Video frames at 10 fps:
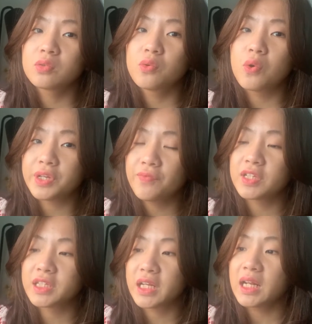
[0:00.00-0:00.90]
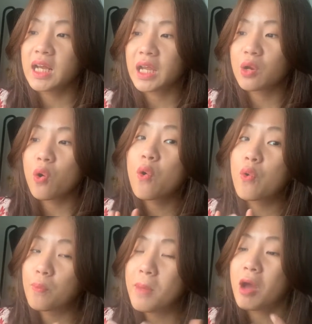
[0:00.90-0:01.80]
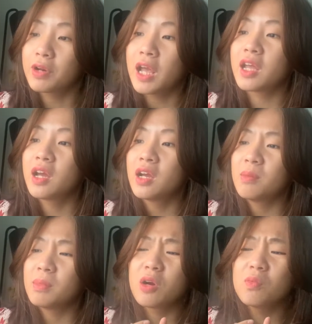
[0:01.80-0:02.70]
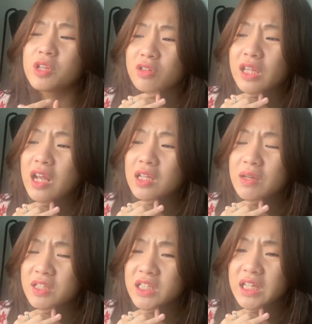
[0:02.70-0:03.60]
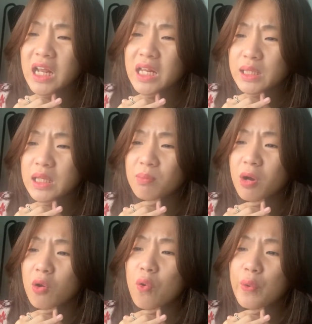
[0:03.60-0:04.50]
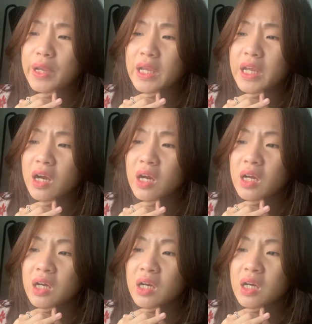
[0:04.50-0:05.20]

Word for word: của nhân vật chính là cái cô béo này mình không phải nhớ tên nhân vật chính này là gì mà cô ấy ờ,